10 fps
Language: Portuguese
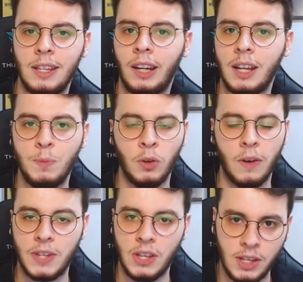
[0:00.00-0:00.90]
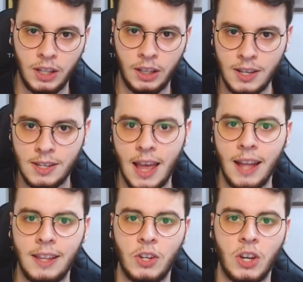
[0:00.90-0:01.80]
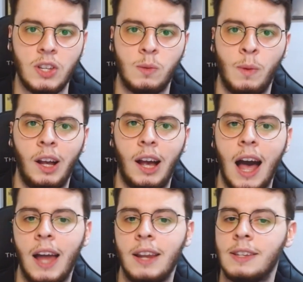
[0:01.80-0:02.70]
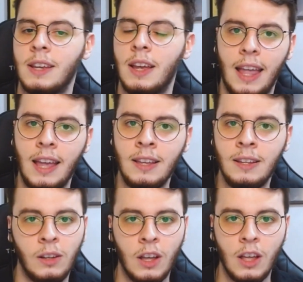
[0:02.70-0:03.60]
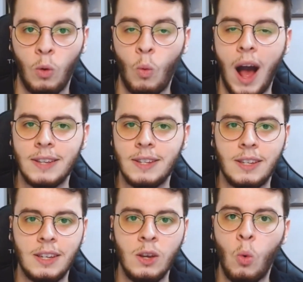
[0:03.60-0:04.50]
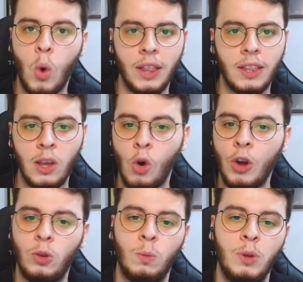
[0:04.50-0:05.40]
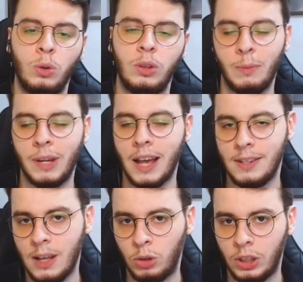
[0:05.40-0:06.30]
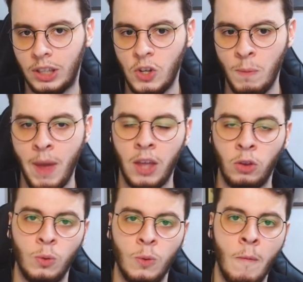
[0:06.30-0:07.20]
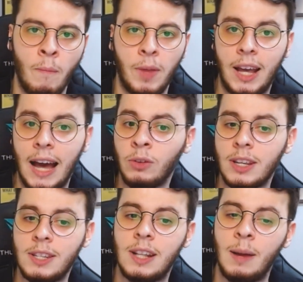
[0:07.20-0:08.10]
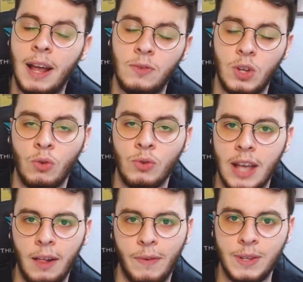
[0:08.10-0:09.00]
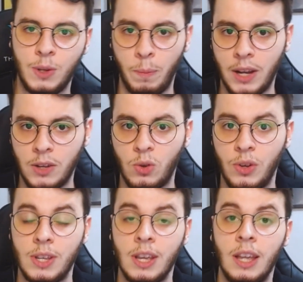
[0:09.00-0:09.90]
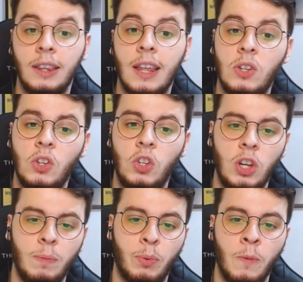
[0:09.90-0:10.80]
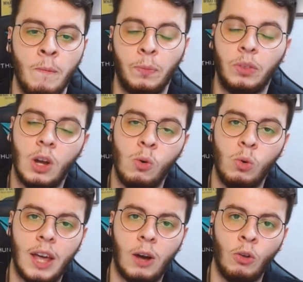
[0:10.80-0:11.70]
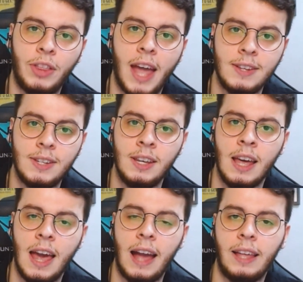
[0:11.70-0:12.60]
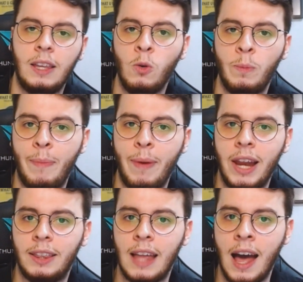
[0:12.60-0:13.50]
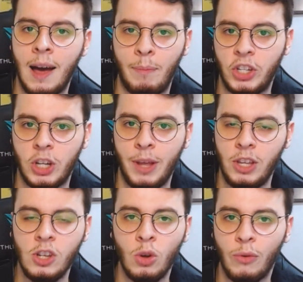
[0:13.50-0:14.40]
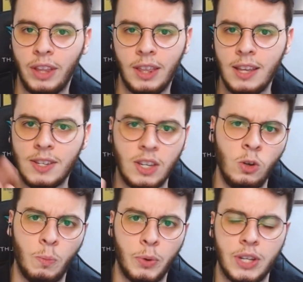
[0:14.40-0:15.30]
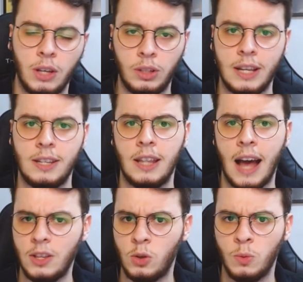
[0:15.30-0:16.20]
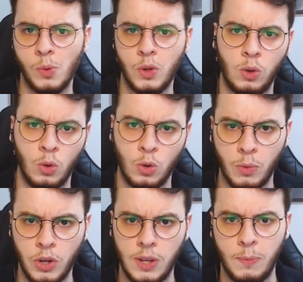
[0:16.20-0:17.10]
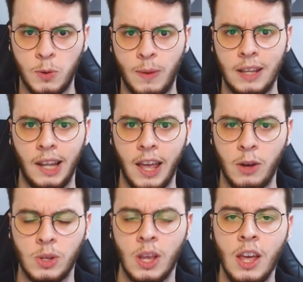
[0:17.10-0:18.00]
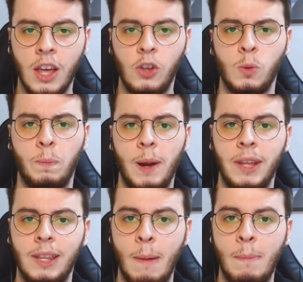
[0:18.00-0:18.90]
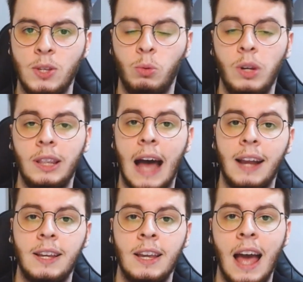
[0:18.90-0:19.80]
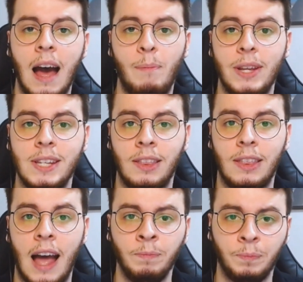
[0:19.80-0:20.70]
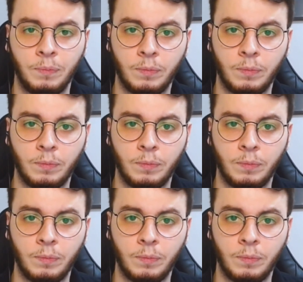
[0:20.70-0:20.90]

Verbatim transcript: de 3.977 agências bancárias, tem quase 58 mil terminais de autoatendimento, e cada um desses terminais você consegue fazer operações desse tipo. Então, o que acontece é que o Beber está praticamente em 95% das cidades do, dos municípios brasileiros. Isso permite o Beber Seguridade apresentar